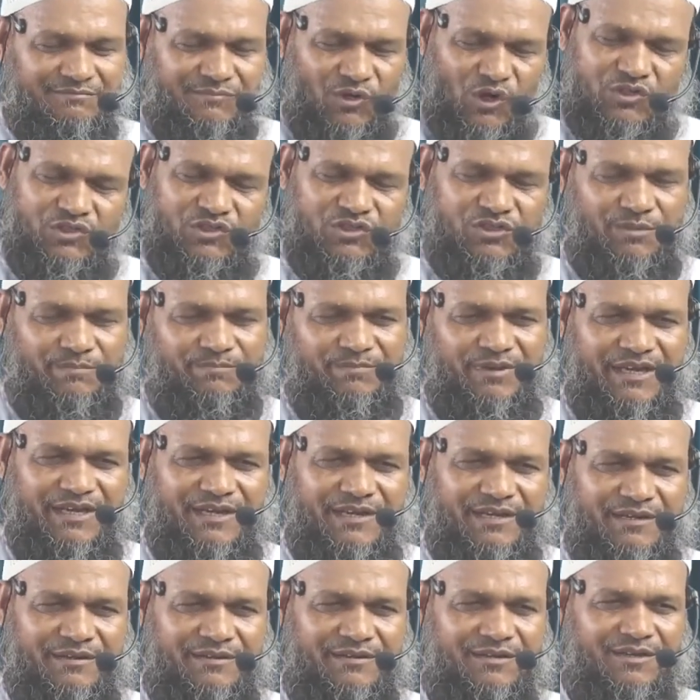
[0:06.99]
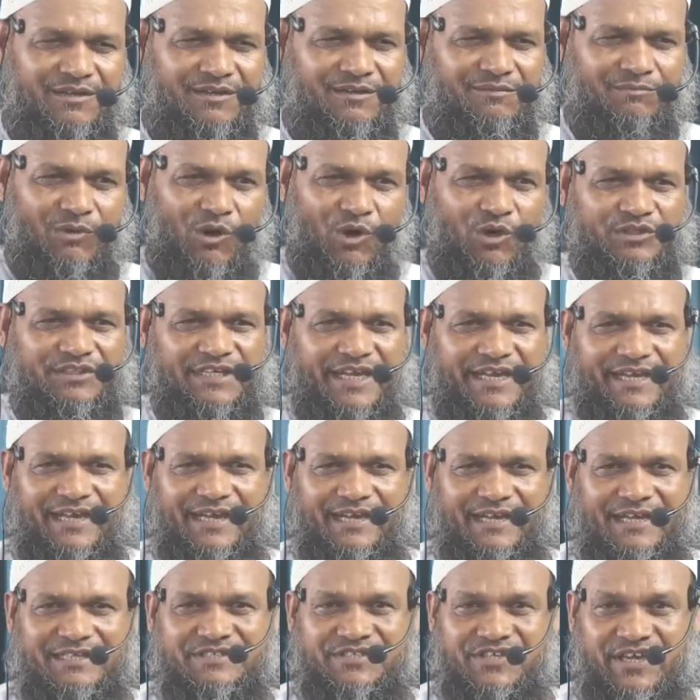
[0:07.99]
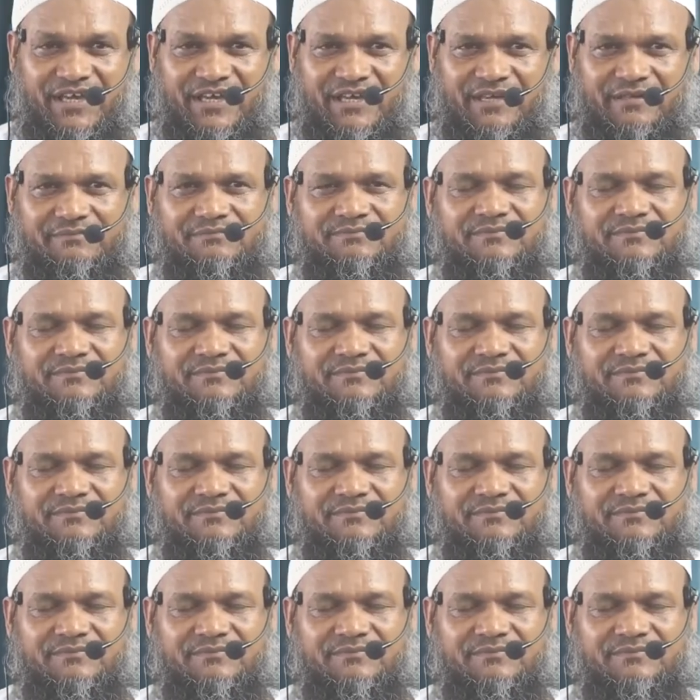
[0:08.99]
বক্তব্যের বহু জায়গায় আছে